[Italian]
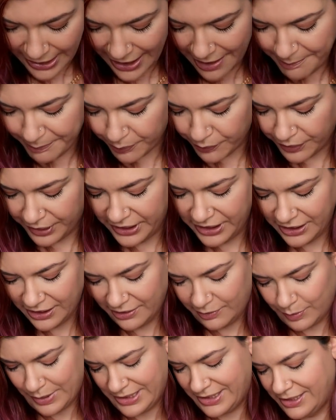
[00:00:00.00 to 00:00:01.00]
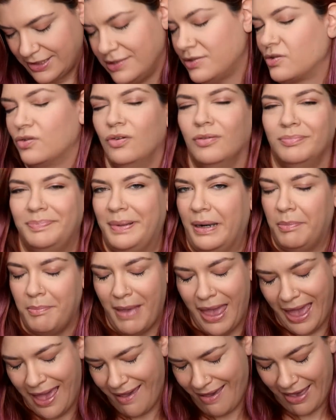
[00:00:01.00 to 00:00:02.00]
e poi queste che sono per
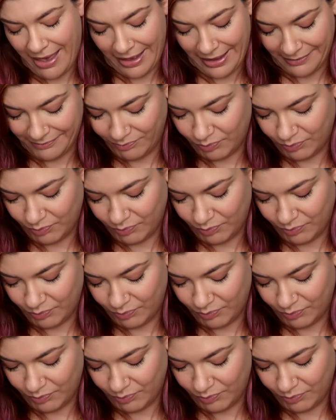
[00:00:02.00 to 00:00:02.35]
me eh,